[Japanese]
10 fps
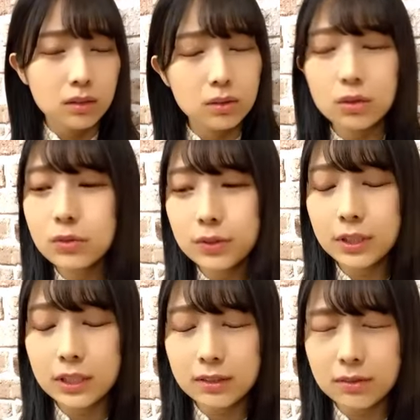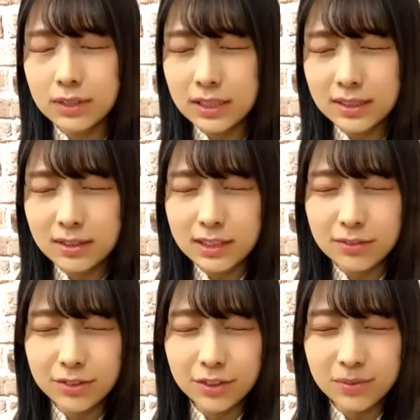そう振りあ絶対
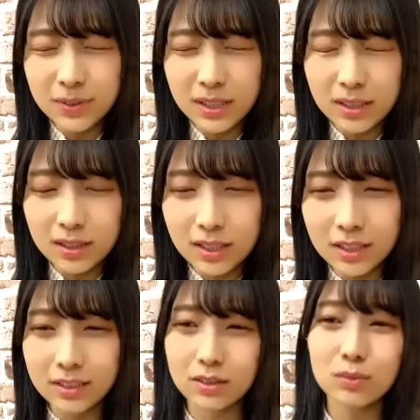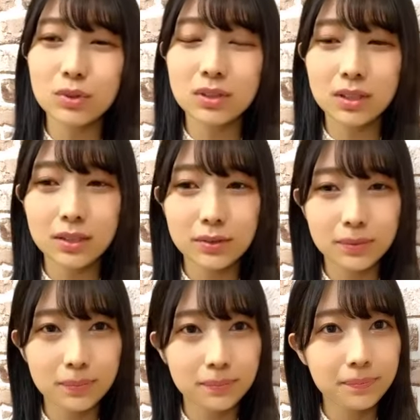振り覚えらんないって思ったけど
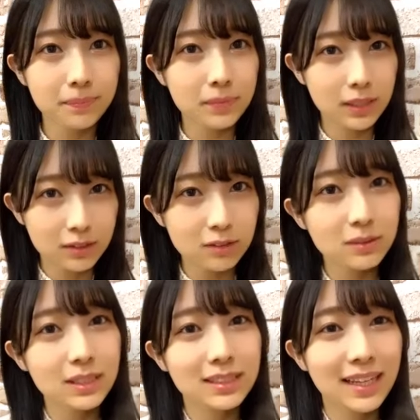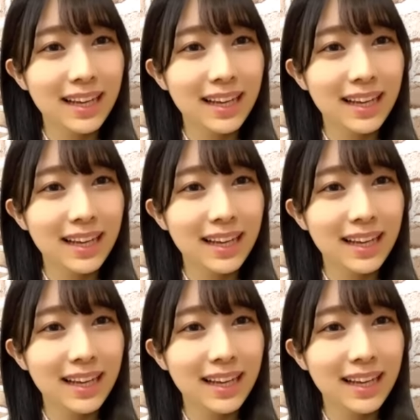大丈夫でした